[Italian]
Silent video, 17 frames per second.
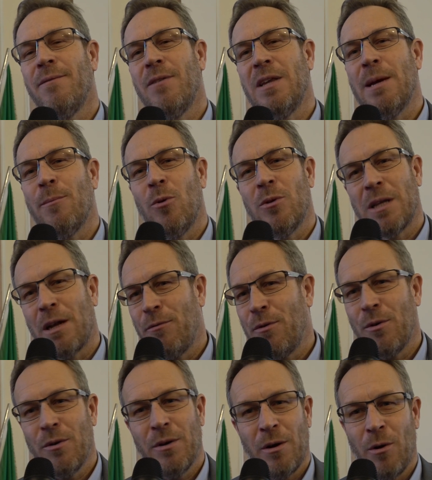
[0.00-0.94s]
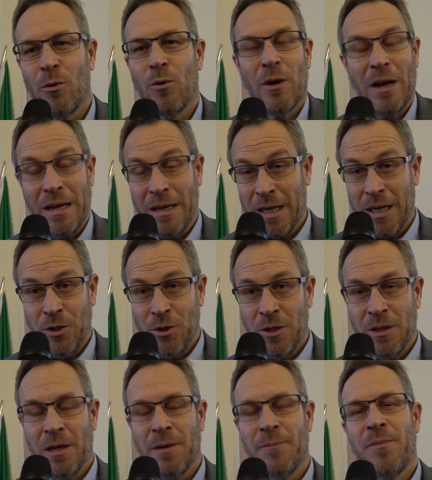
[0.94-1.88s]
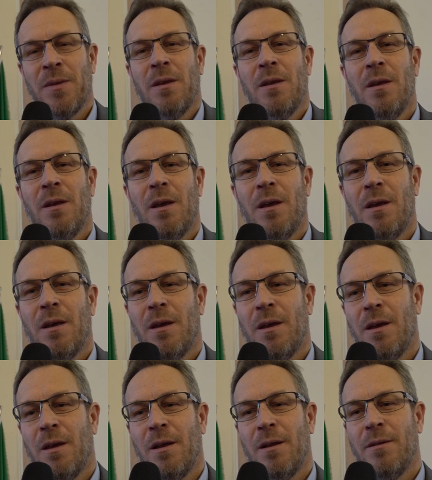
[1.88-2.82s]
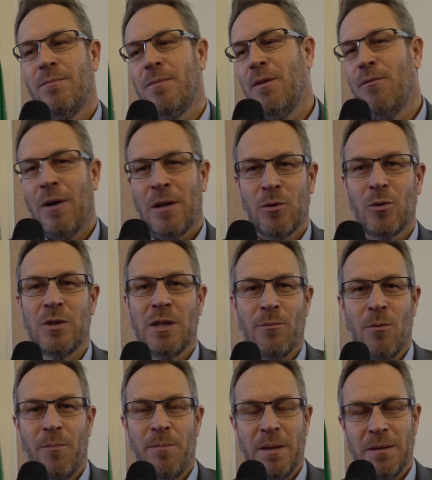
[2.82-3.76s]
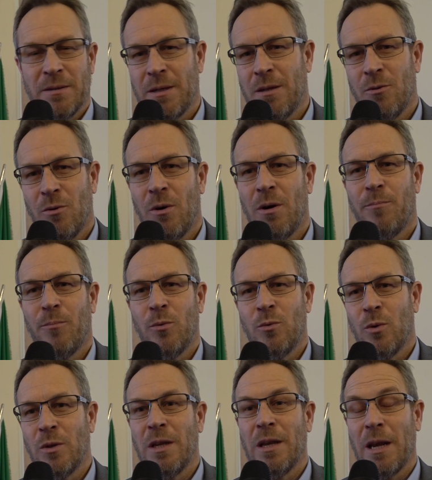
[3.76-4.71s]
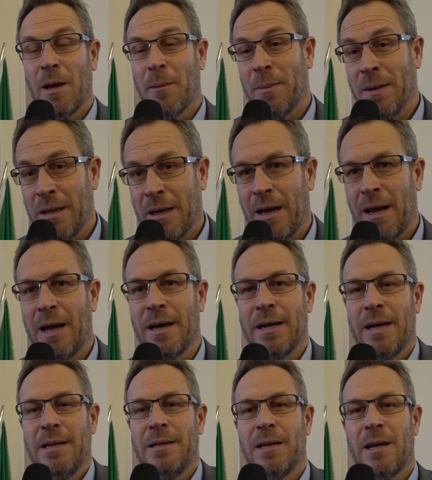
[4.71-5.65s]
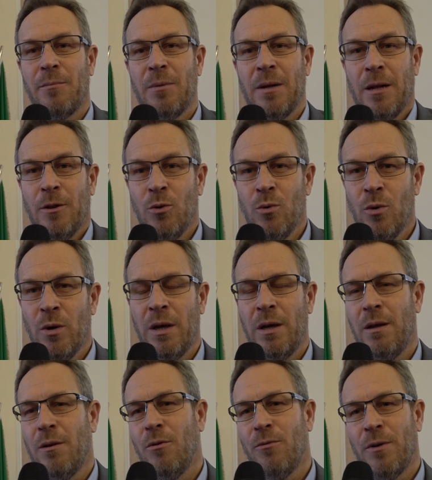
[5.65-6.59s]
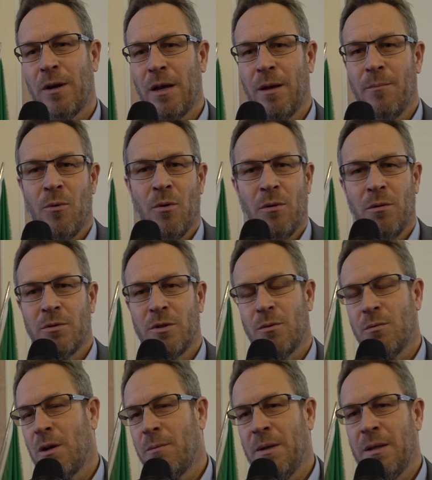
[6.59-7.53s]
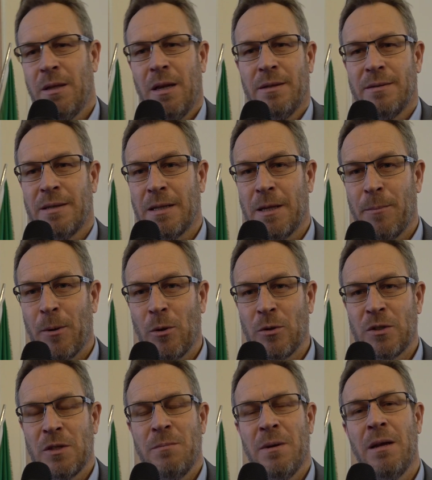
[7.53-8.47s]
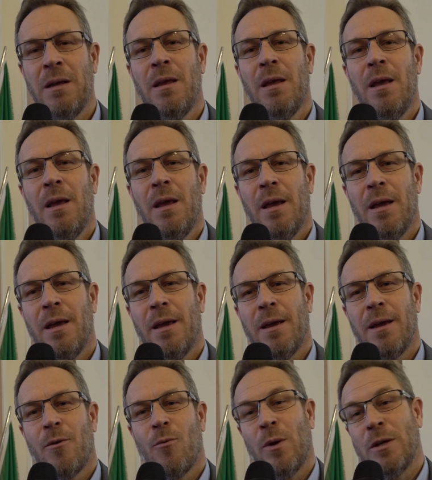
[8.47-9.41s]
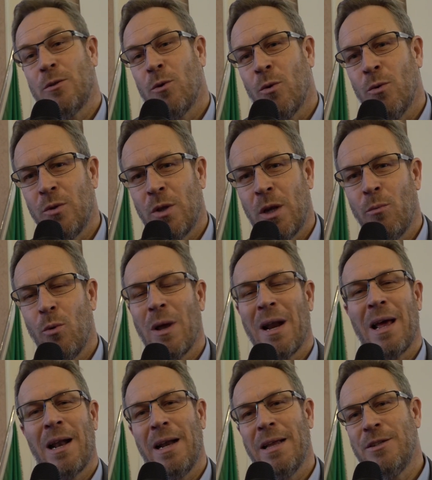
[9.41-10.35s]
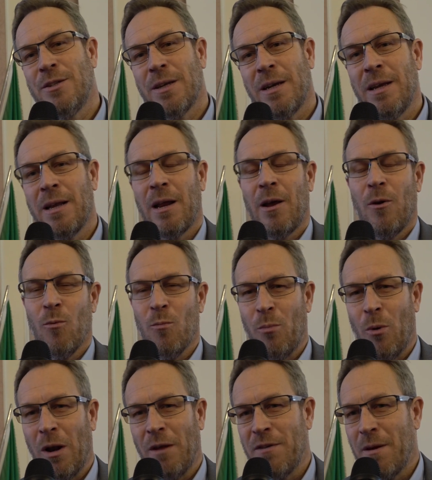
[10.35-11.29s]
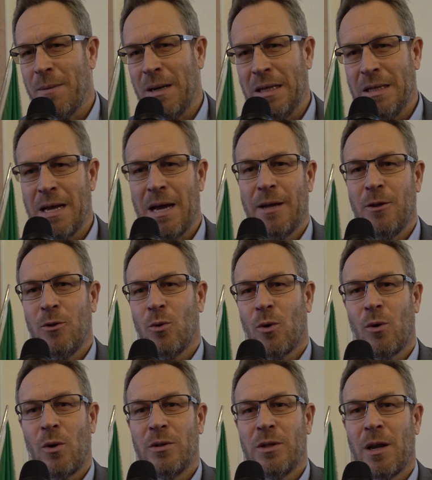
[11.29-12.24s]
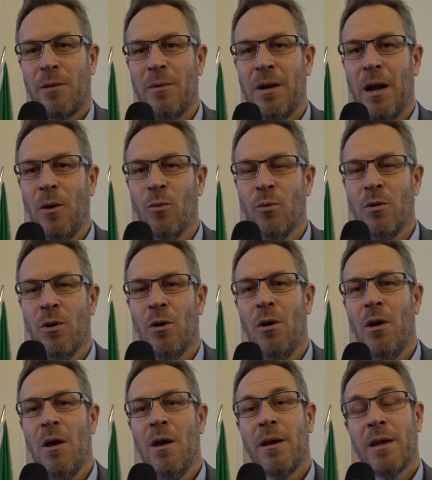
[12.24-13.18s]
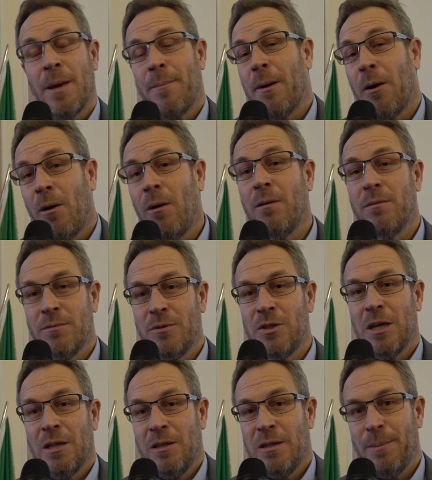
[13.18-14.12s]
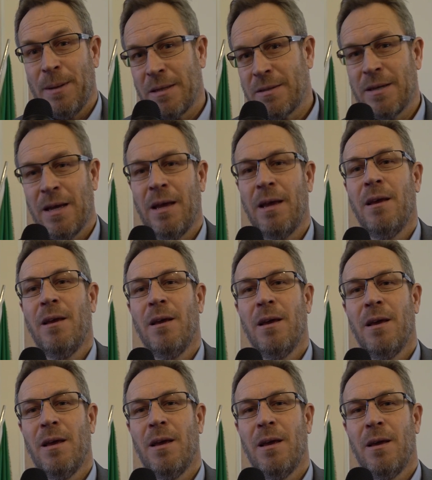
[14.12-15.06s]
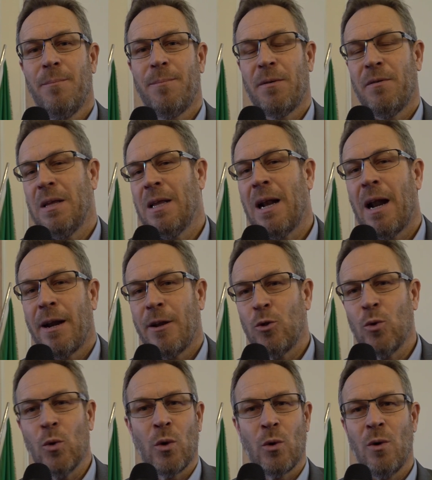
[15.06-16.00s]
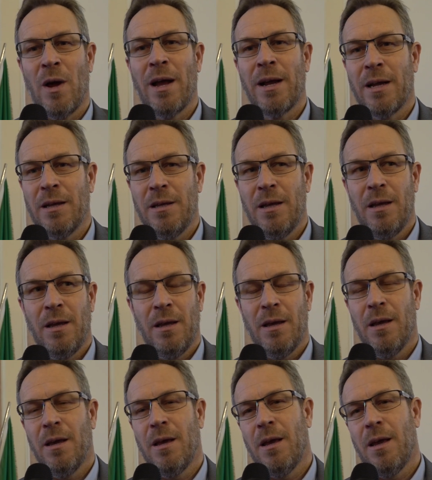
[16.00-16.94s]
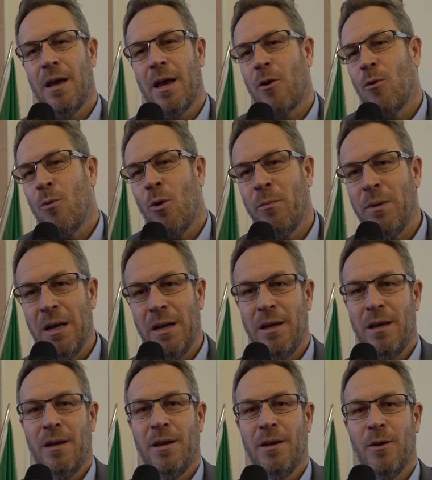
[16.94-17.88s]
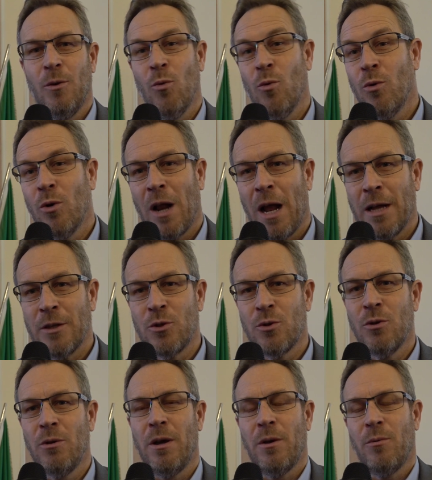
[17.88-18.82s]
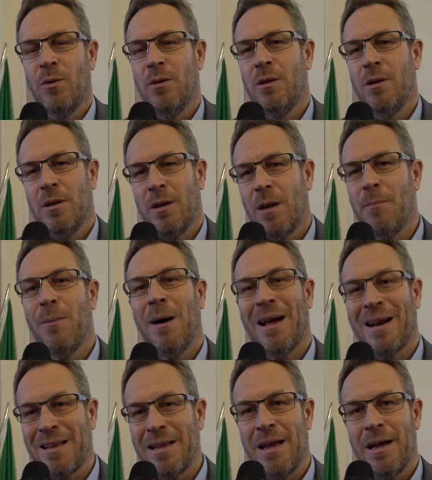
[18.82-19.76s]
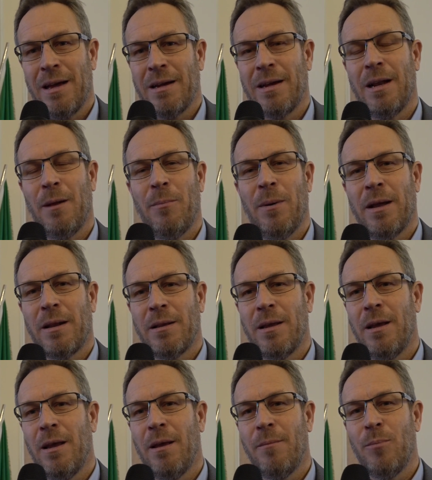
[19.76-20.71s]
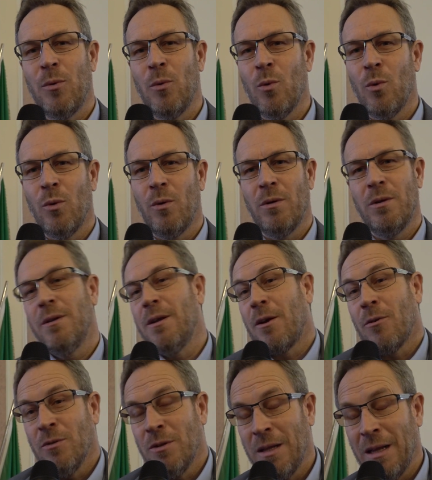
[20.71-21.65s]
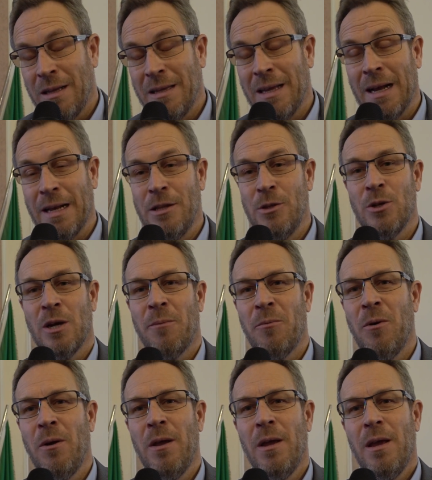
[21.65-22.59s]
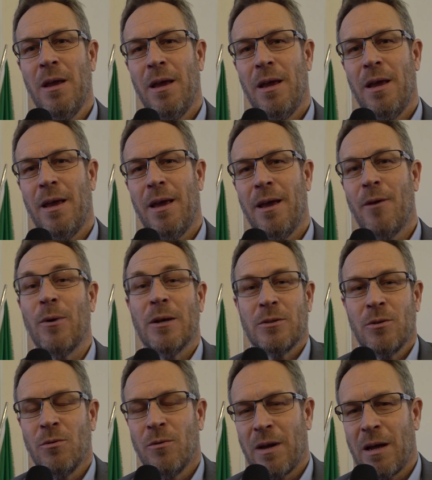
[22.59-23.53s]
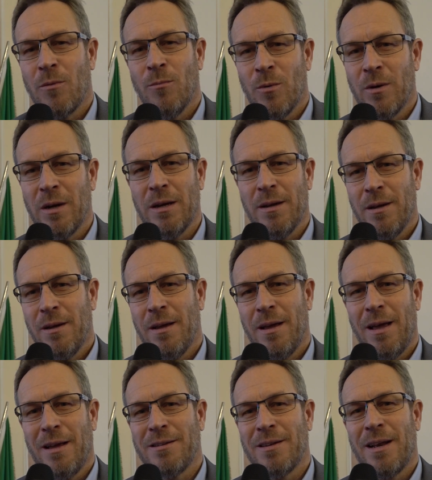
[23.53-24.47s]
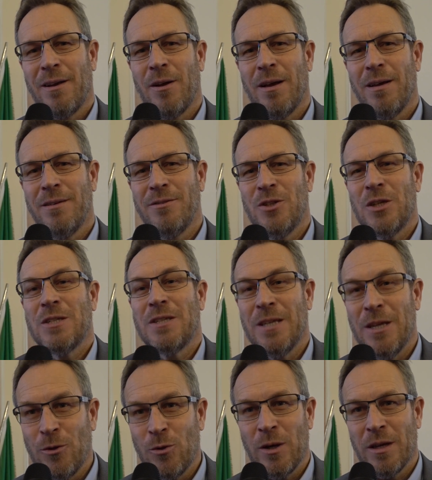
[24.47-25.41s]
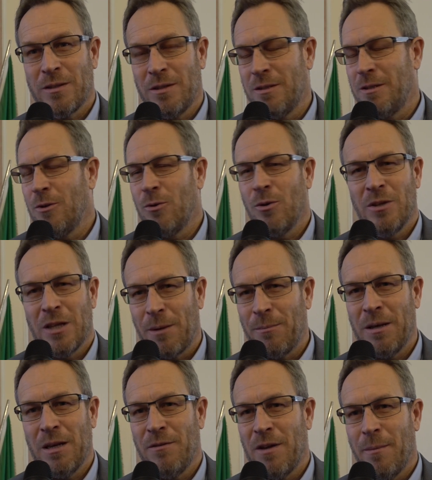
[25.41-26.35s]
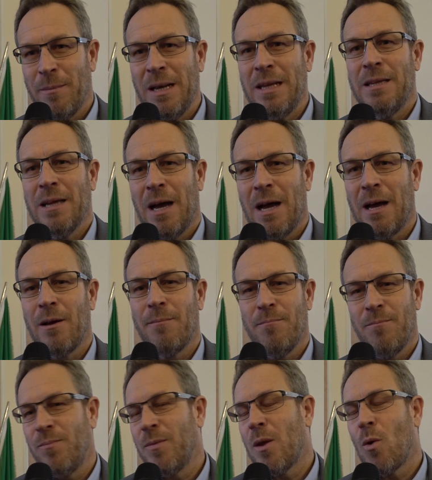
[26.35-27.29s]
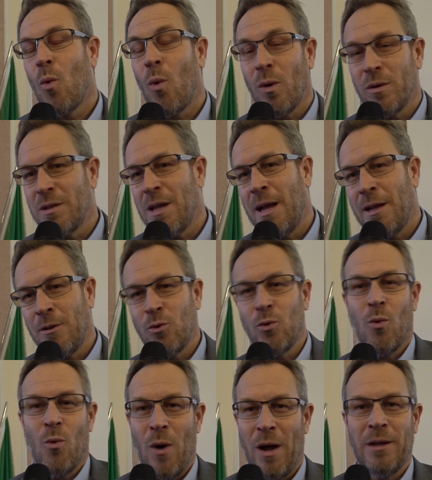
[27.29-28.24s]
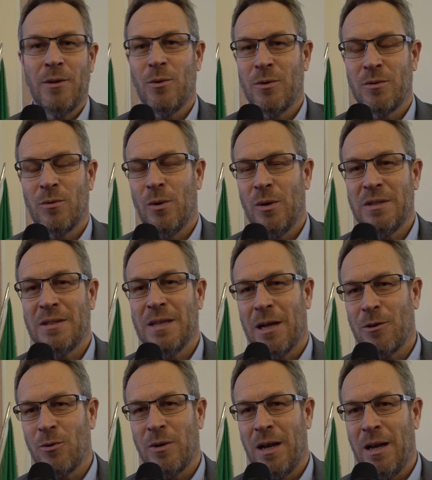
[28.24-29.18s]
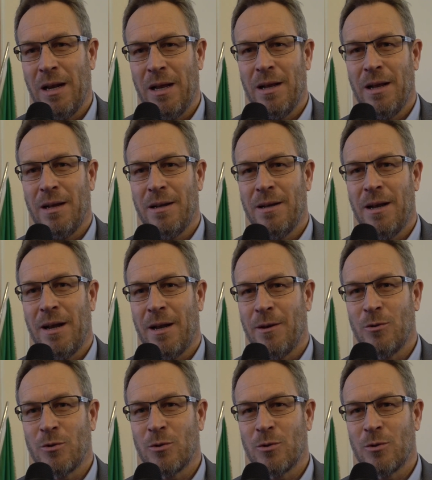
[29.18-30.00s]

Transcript: vediamo il traffico aereo ancora in crescita. Eh, di fatto stiamo pensando appunto di riaprire anche il Terminal 2, lo faremo sicuramente l'estate prossima, eh, questo contribuirà a alleggerire un po' la viabilità intorno al Terminal 1 che però già di per sé eh, prevederà il ritorno anche di eh, aeromobili lungo raggio e quindi riparte anche la parte più intercontinentale diciamo e, e questo dovrà comunque essere gestito e assistito in termini di viabilità tanto quanto lo è stato nel, nell'anno